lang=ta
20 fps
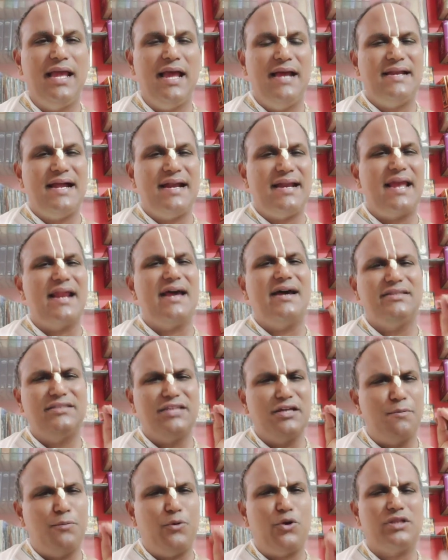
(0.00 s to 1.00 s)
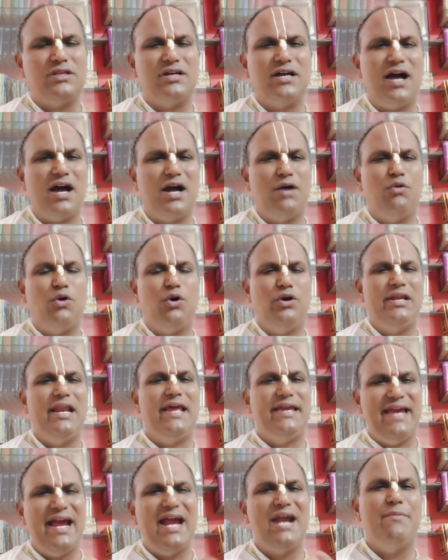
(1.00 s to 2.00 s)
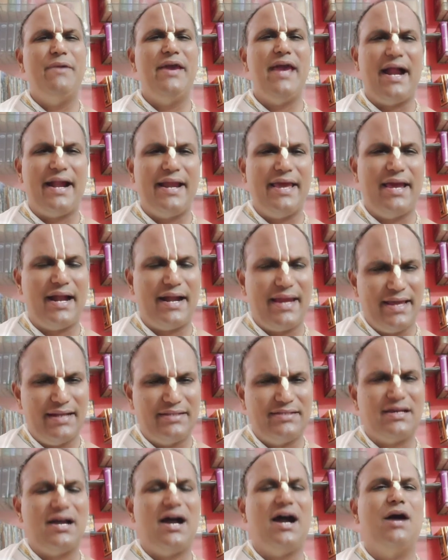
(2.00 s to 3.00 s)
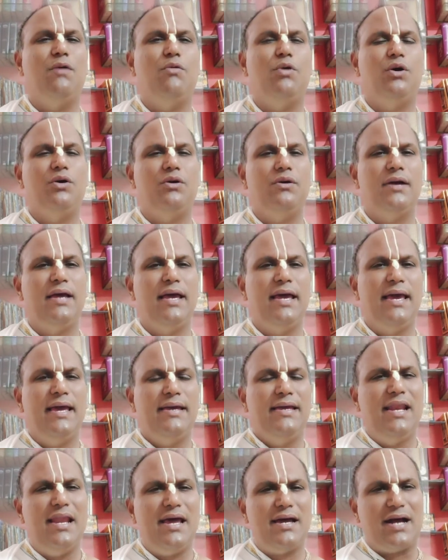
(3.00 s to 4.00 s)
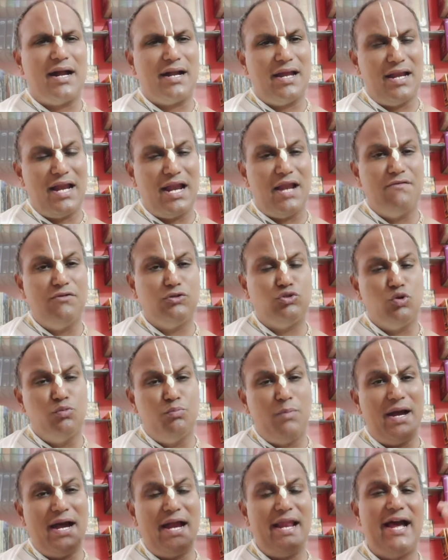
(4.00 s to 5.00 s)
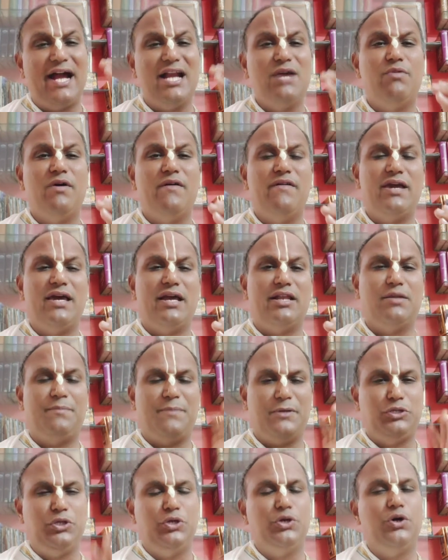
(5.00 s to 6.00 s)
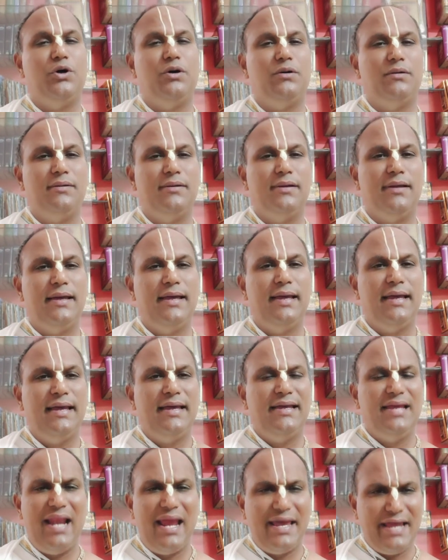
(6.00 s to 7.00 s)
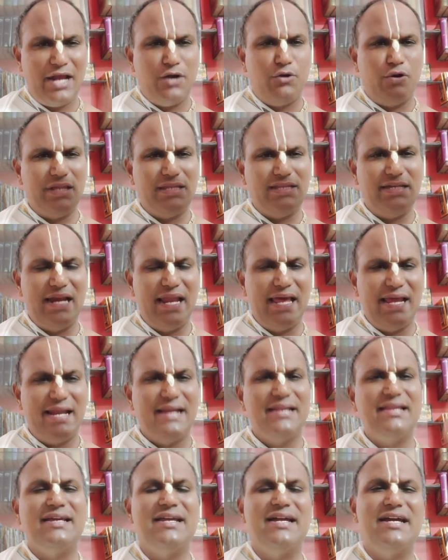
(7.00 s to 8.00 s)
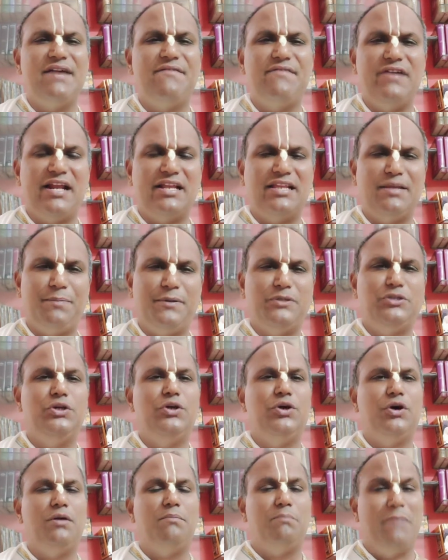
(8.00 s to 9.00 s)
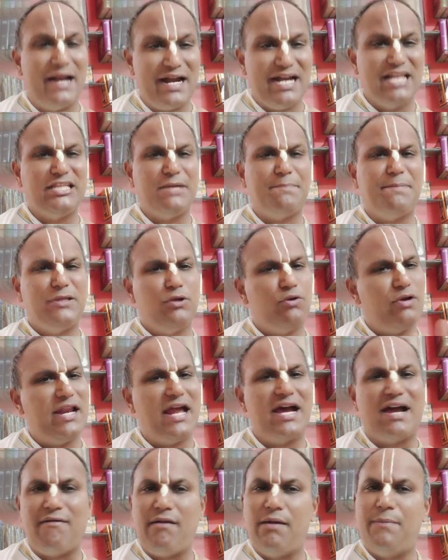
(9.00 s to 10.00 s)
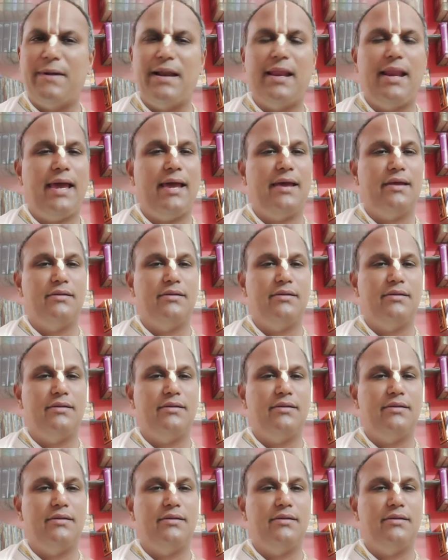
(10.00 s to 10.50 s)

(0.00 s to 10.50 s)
நான் நரகத்துக்கு போகிறதுக்காகவோ இல்லை ஏழ்மையை அடை அடையிறதுக்காகவோ இல்லை கடலளவு துன்பங்களை அனுபவிக்கிறத பற்றியோ இல்லை என்னுடைய நிலையிலிருந்து கீழே விழுறத பற்றியோ மரணத்தை பற்றி கூட நான் கவலைப்படலை